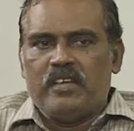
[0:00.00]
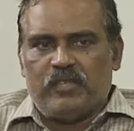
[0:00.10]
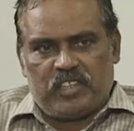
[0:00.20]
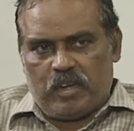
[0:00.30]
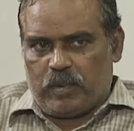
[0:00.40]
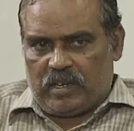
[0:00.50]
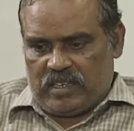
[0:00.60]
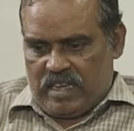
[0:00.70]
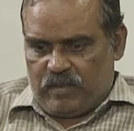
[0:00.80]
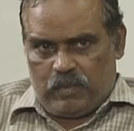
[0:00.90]

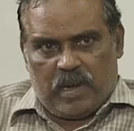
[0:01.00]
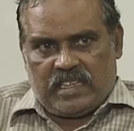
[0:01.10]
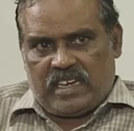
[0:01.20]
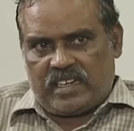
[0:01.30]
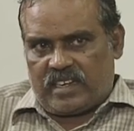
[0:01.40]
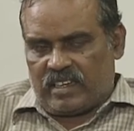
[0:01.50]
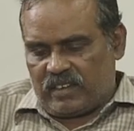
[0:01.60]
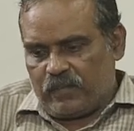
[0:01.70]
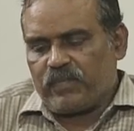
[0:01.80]
விதிக்கப்பட்டிருக்கு அவர் பாஜகக்கார்